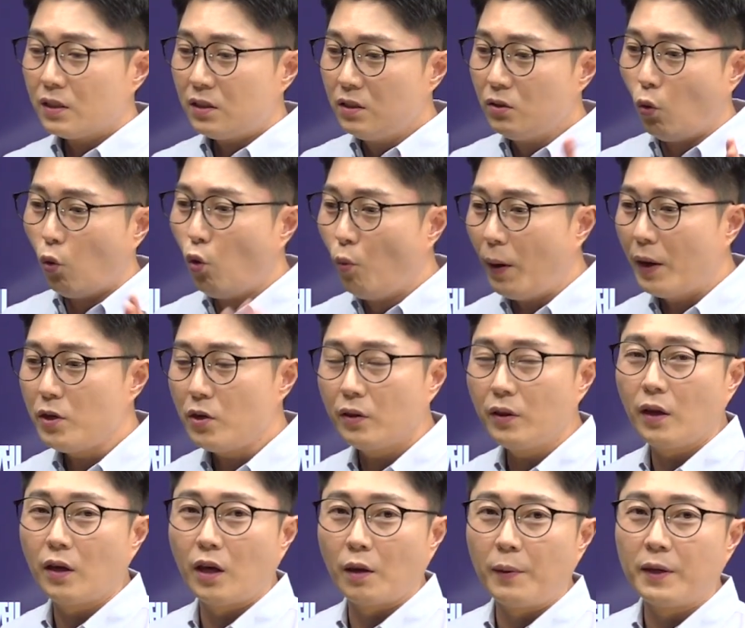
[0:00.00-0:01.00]
그 5만 년
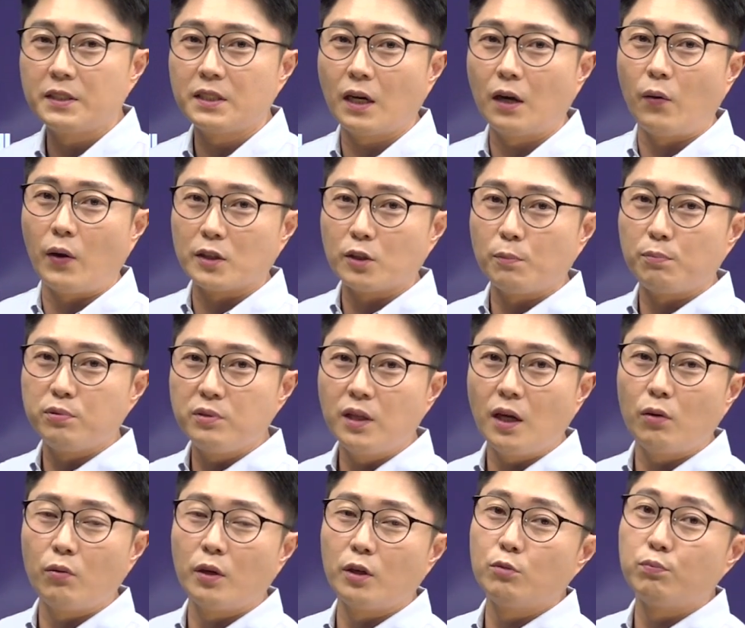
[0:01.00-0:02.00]
된 개발자가 와서
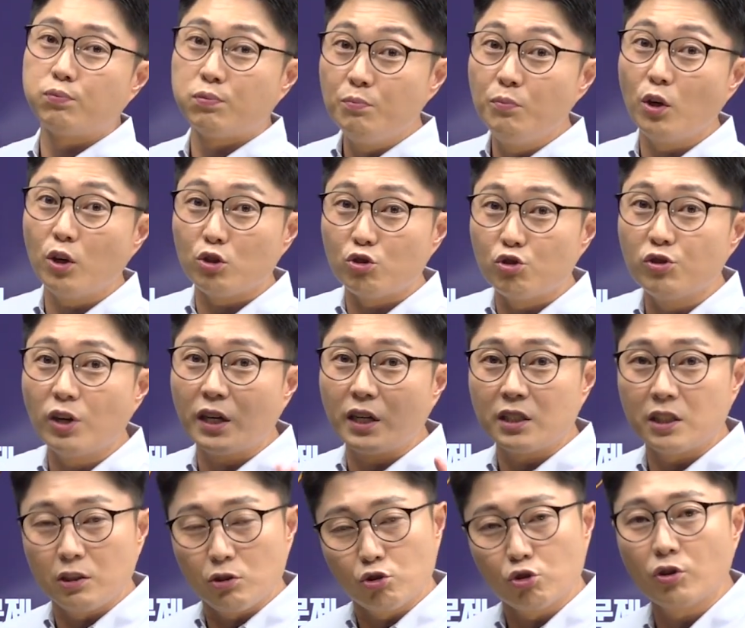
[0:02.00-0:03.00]
푼다고 해도 분명히 중간에
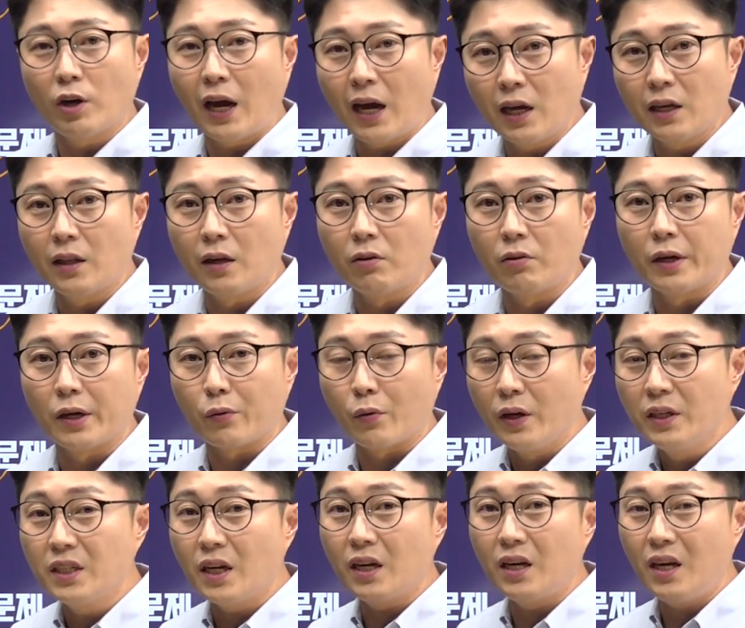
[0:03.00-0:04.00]
실수를 하게 될 거예요.
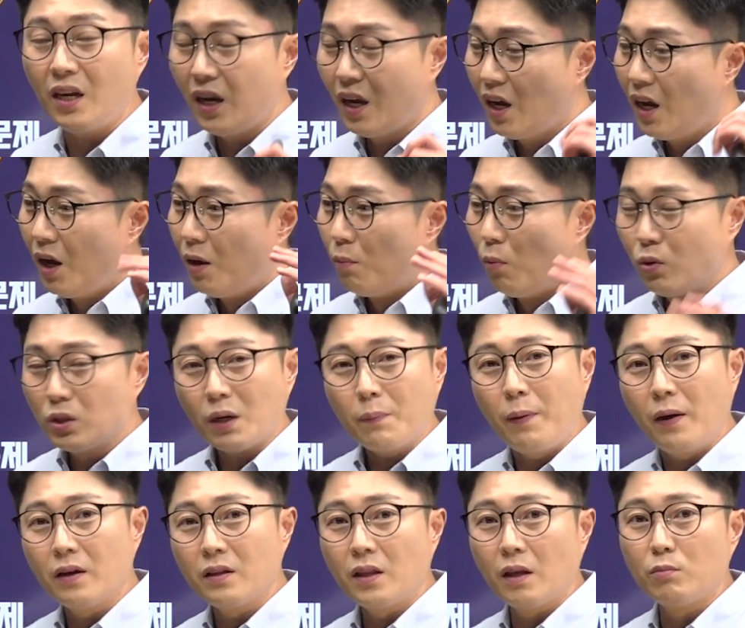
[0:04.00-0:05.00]
굉장히
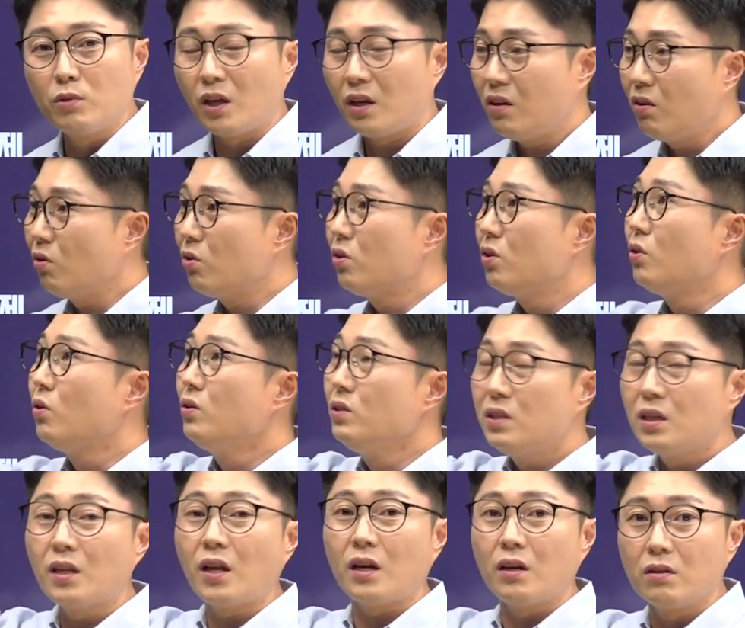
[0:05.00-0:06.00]
복잡하기 때문에 이것들을
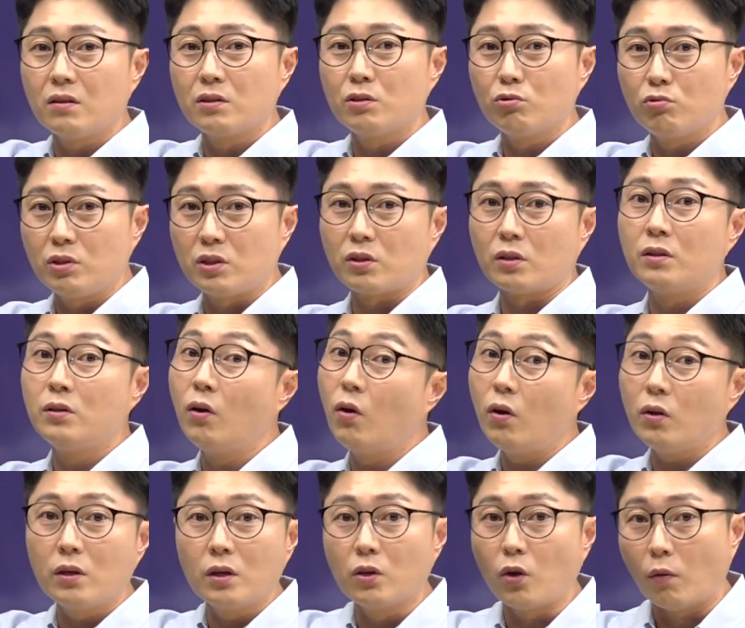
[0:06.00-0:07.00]
언제 다 이거 쓰고 있어. 그런
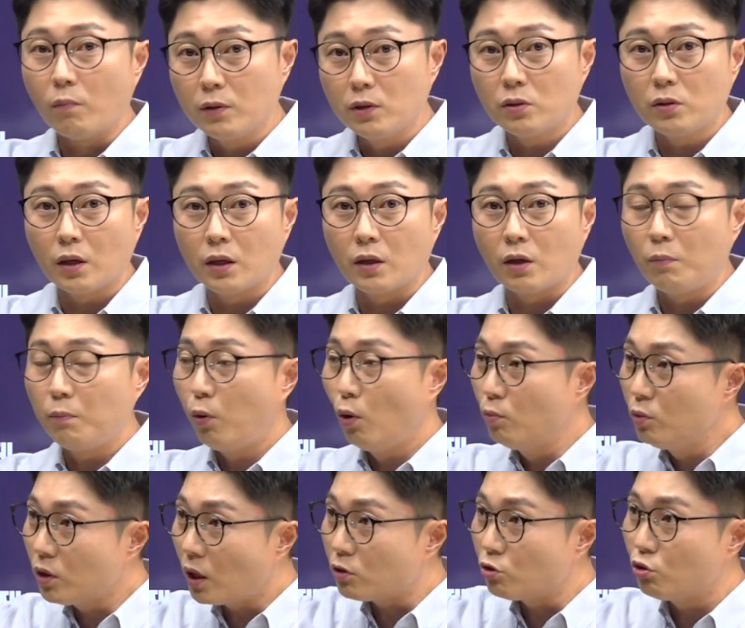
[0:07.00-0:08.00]
것들을 넘기셔야 돼요.
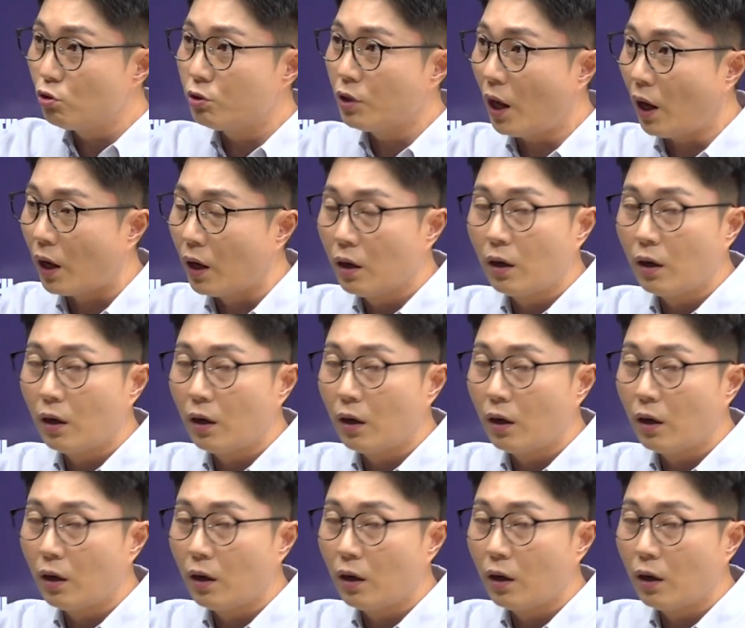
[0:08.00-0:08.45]
폼은 개수를 세.